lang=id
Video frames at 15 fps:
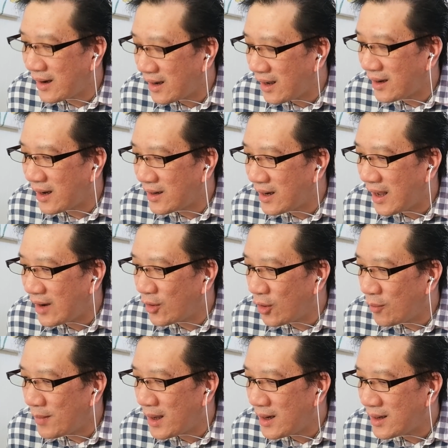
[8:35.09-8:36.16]
rada
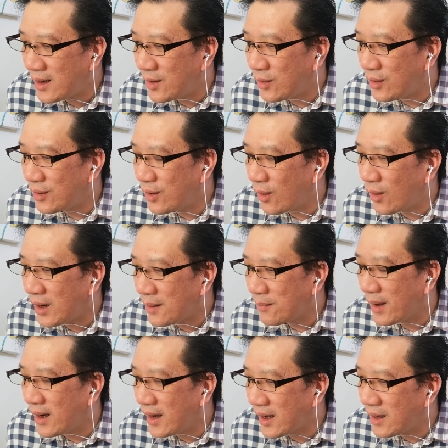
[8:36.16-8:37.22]
anomali dolar
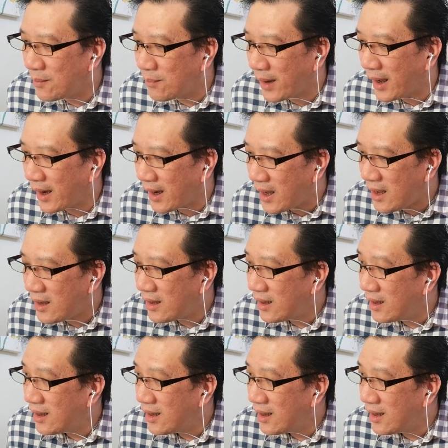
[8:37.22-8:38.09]
balik ke merah